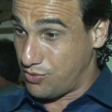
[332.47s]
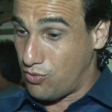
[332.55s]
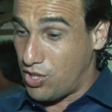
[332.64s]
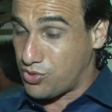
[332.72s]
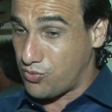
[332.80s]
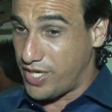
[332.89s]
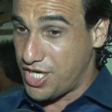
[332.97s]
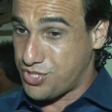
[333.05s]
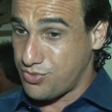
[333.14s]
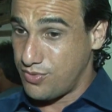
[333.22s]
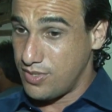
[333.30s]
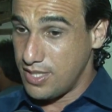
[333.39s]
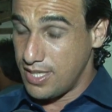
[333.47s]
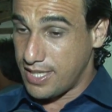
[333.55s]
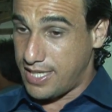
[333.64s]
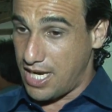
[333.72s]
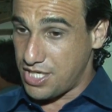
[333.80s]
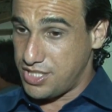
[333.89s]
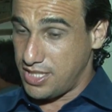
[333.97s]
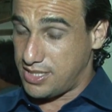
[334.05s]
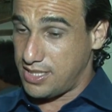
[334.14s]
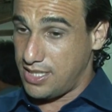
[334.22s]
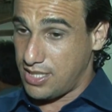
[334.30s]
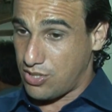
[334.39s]
O outro eixo que a
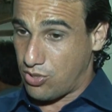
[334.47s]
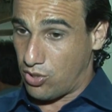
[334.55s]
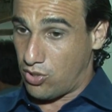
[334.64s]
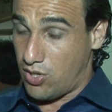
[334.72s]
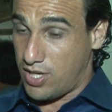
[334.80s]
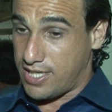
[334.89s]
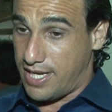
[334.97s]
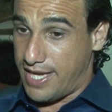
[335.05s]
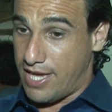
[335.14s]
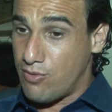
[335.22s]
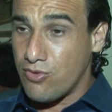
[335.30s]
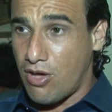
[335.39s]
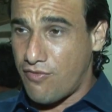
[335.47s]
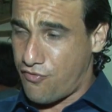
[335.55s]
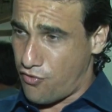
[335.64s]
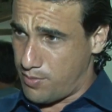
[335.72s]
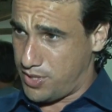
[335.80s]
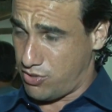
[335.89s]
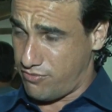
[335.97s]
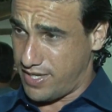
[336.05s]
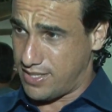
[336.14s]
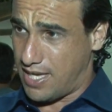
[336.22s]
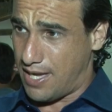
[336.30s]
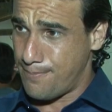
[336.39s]
gente coloca é uma nova forma de
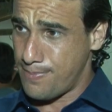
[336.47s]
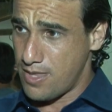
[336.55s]
governar.